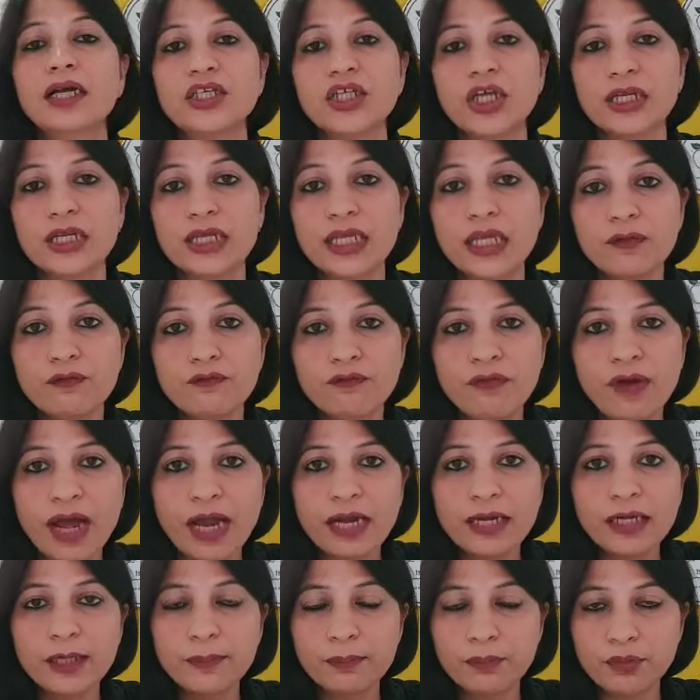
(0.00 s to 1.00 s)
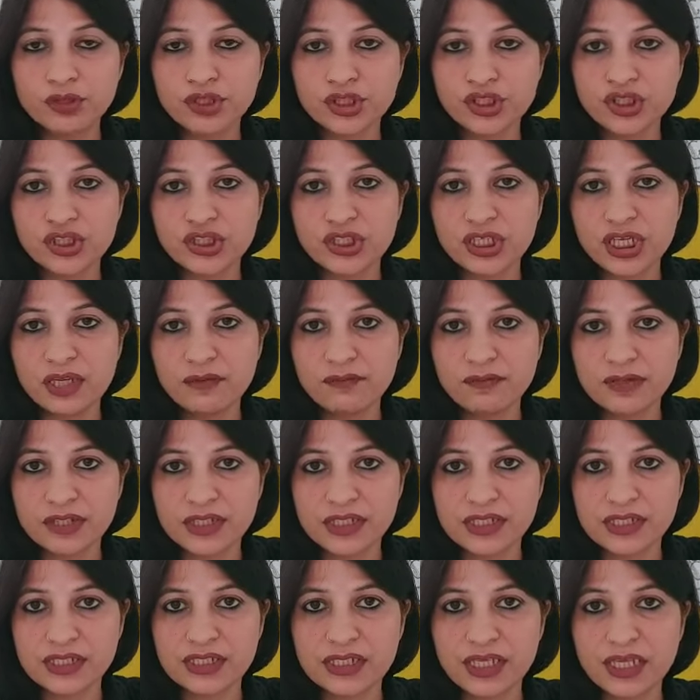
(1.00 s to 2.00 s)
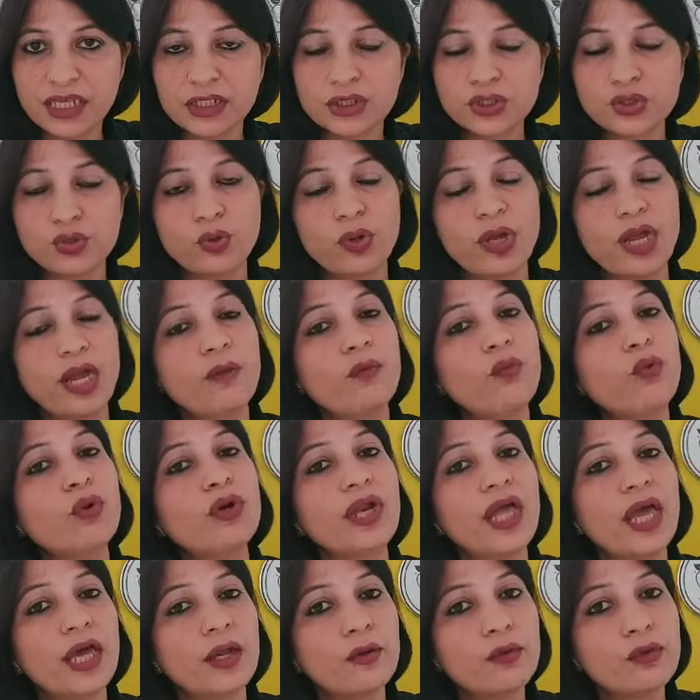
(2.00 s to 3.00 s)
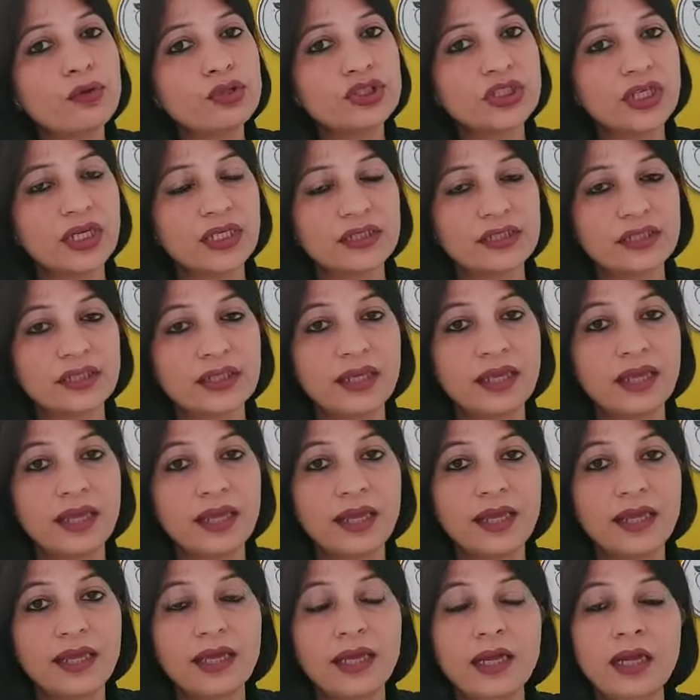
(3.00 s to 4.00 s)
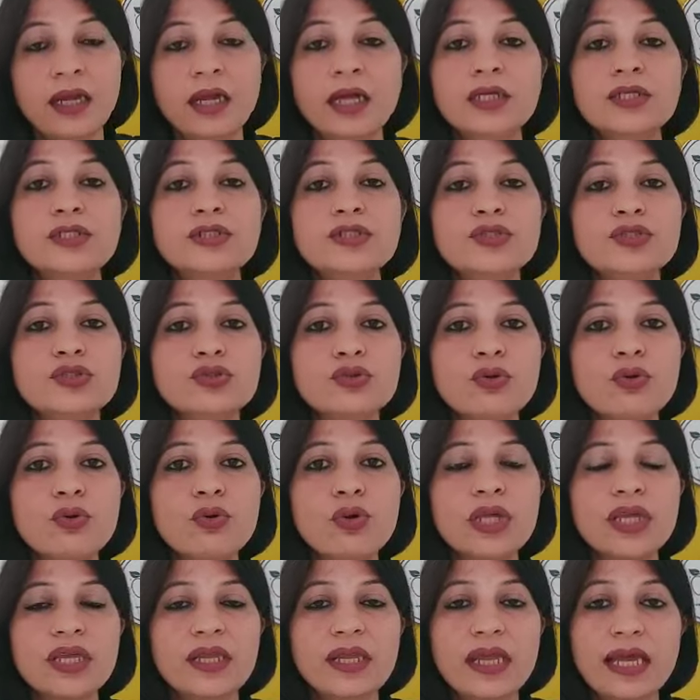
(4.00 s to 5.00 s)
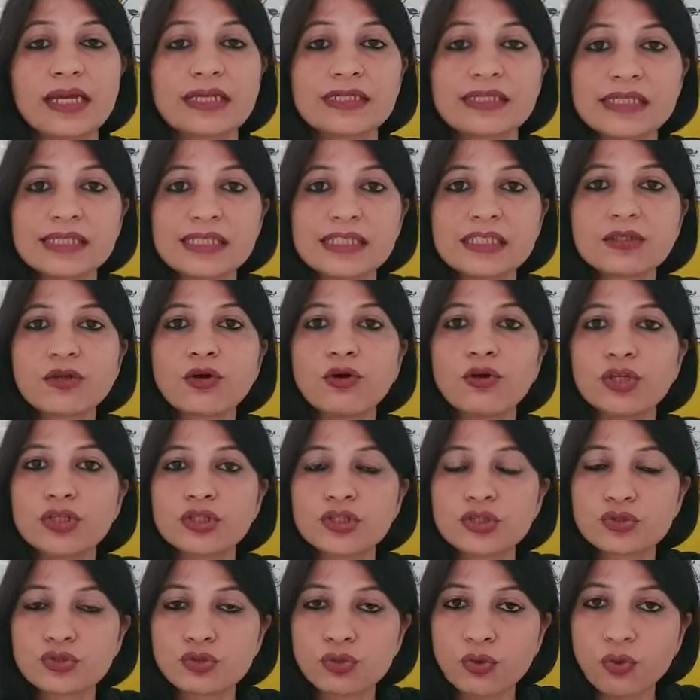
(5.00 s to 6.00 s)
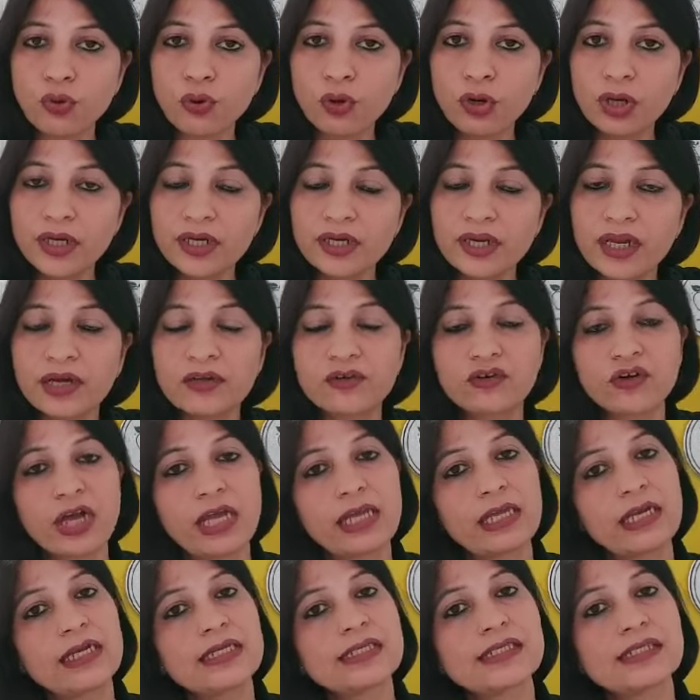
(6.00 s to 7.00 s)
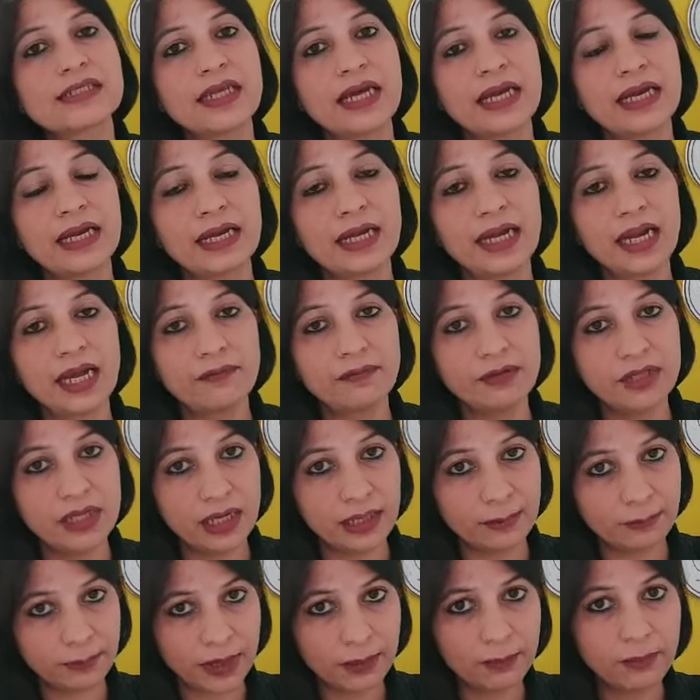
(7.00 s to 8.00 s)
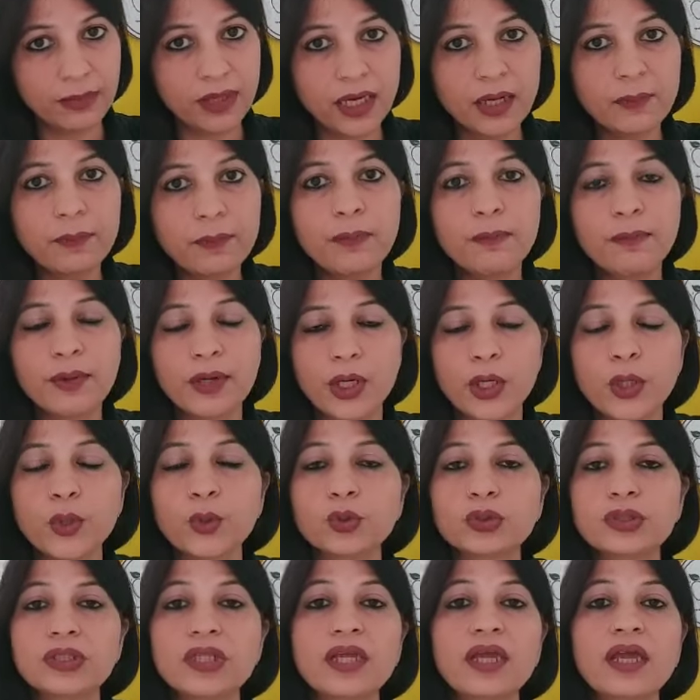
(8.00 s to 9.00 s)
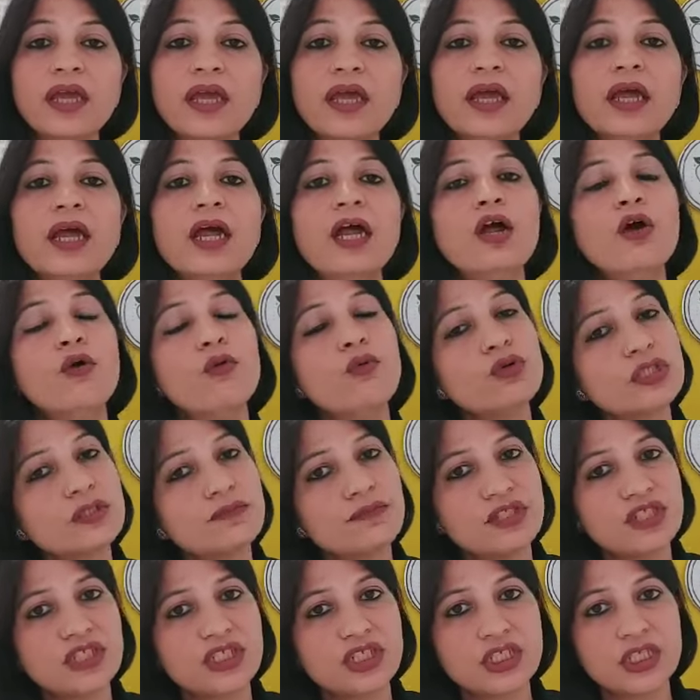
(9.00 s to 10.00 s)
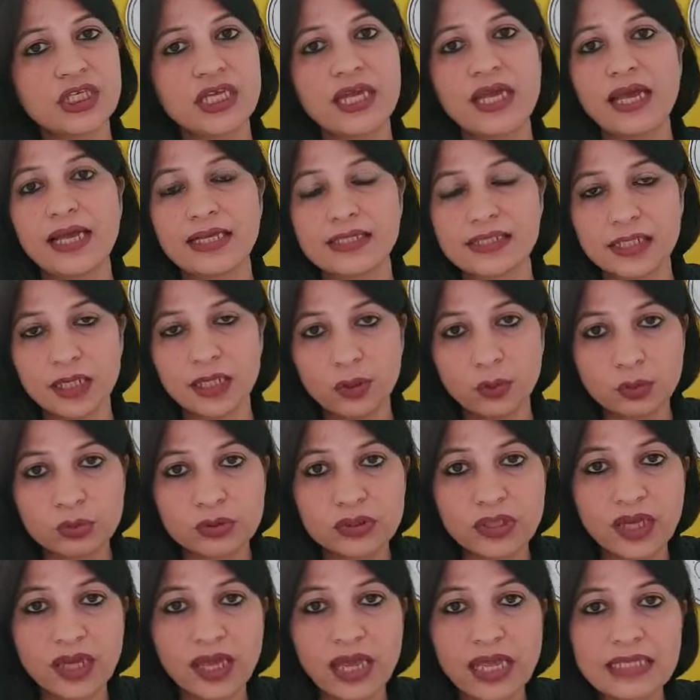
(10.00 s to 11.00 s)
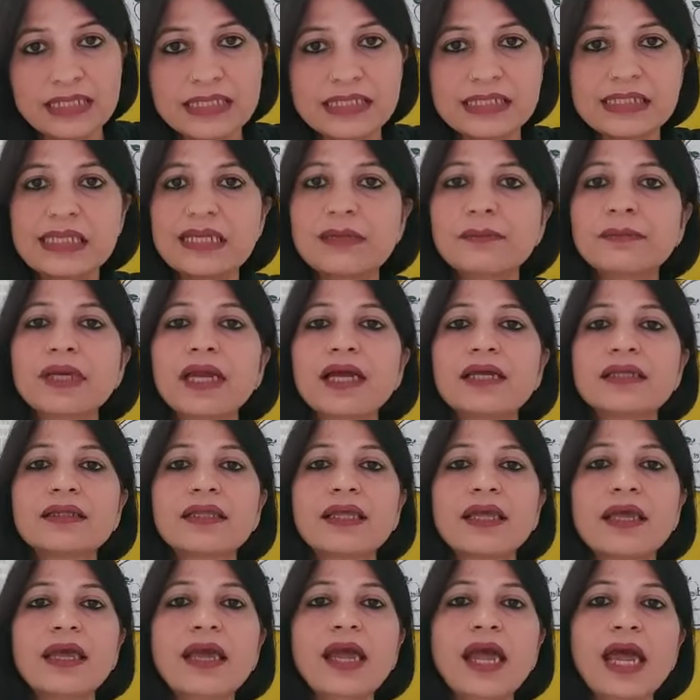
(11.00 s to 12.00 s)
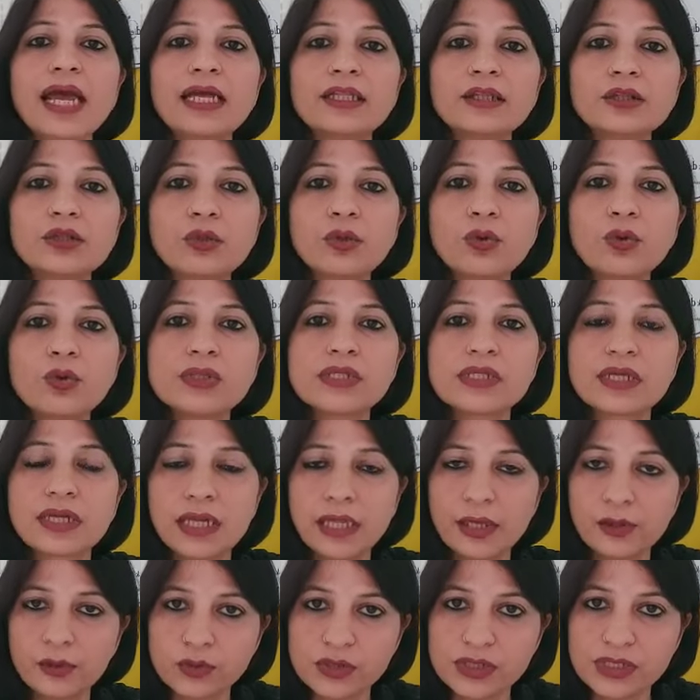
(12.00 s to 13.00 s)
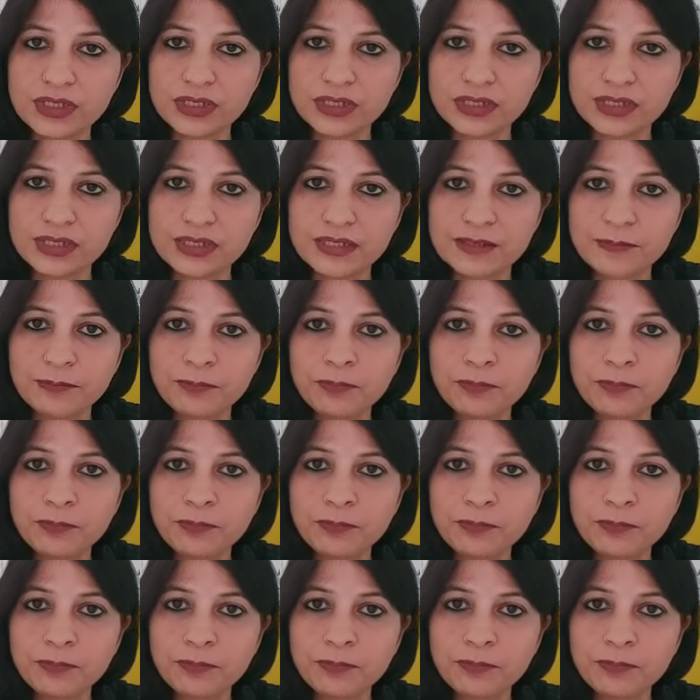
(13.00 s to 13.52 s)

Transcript: यानी कि फैट डिपोजिशन की वजह से जो है वो नैरो हो जाती हैं जो कि एक्सेस कोलेस्ट्रॉल या ट्राइग्लिसराइड लेवल आपके ब्लड में बड़े होते हैं उस वजह से ऐसा होता है जिसे हम कहते हैं एथ्रोस्क्लेरोसिस